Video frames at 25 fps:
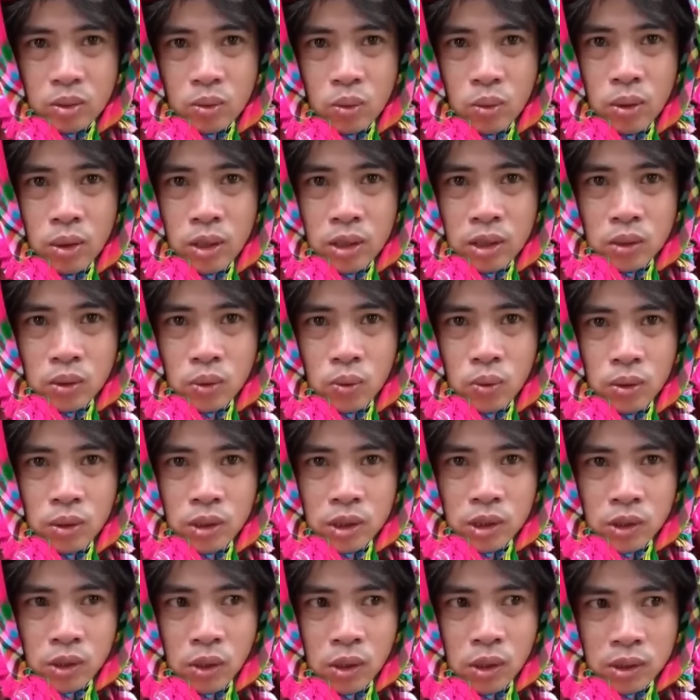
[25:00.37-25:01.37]
chú ơi chú
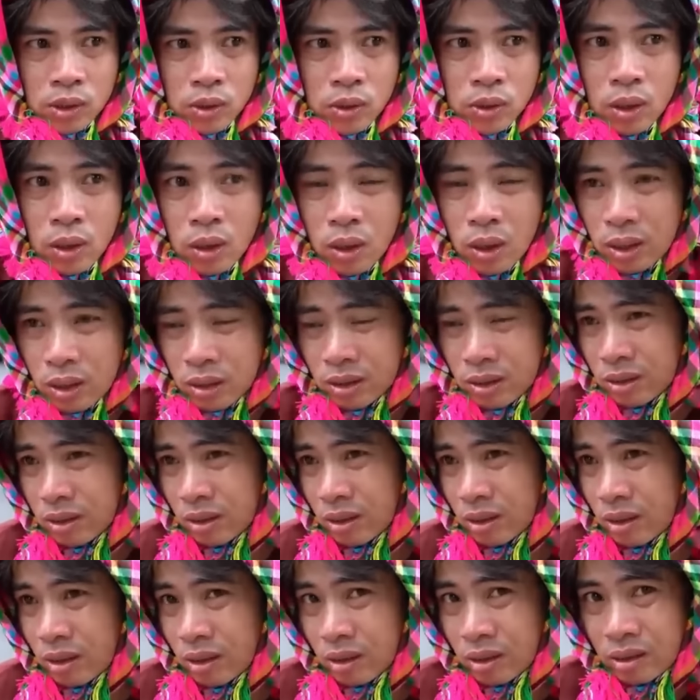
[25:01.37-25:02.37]
ơi cho tôi hỏi
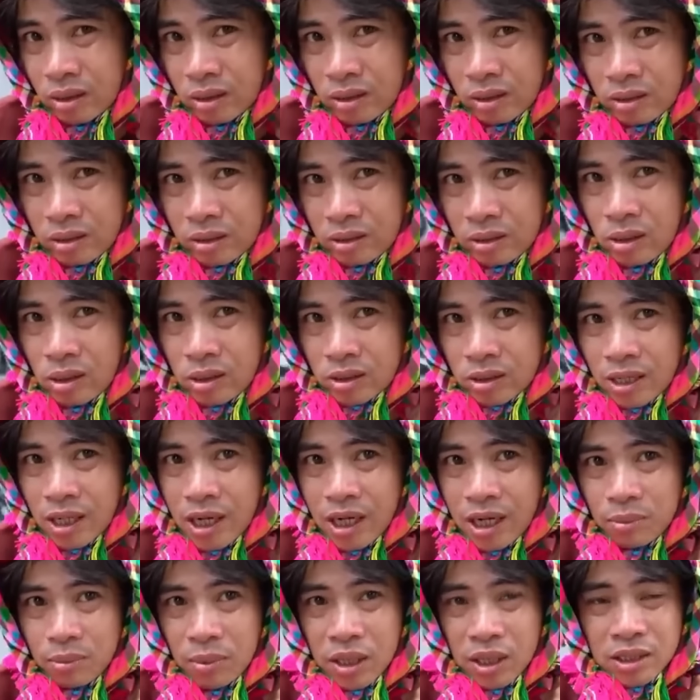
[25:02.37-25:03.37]
đường
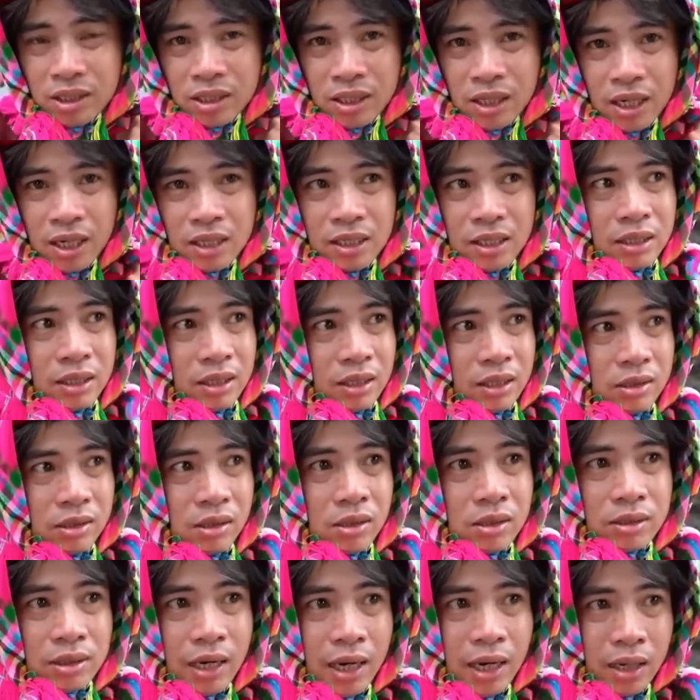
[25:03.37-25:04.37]
ra bến xe đi
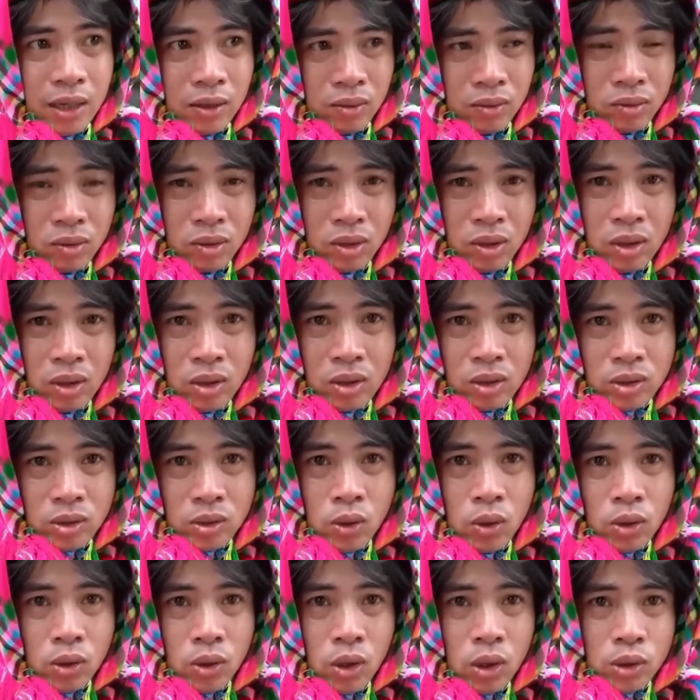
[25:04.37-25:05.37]
đường nào
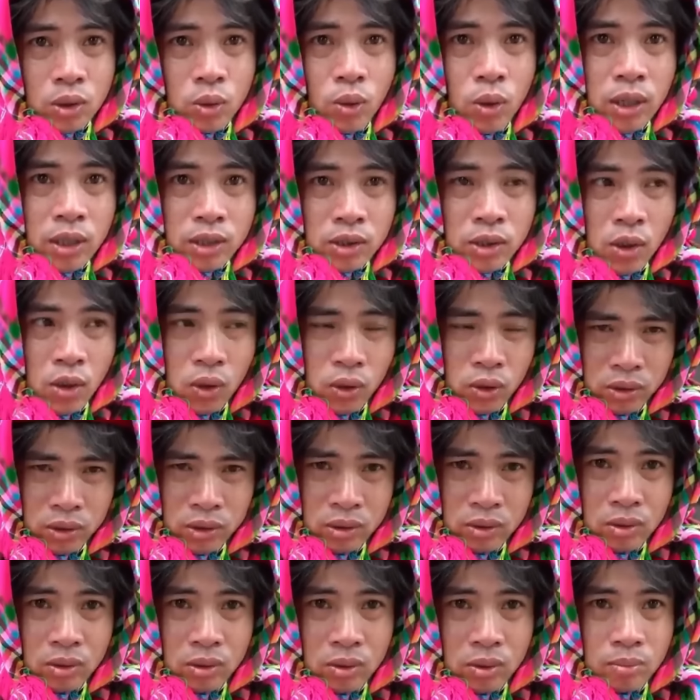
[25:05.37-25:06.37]
tôi có tuổi rồi
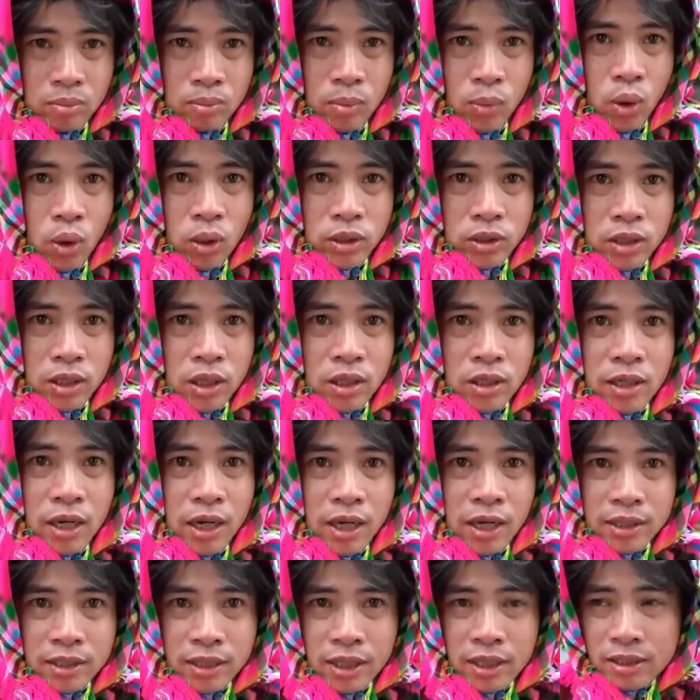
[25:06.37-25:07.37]
bộ nhớ
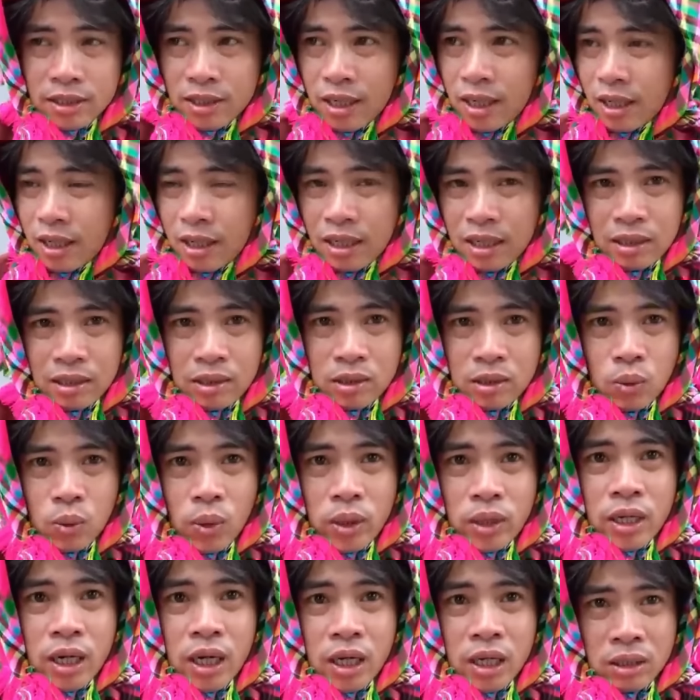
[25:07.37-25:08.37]
đầy thành ra là
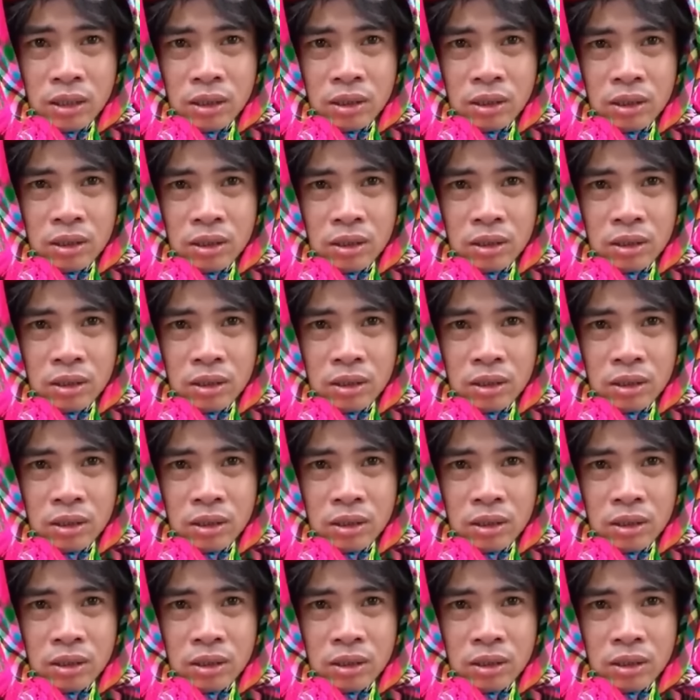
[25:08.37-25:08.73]
quên hết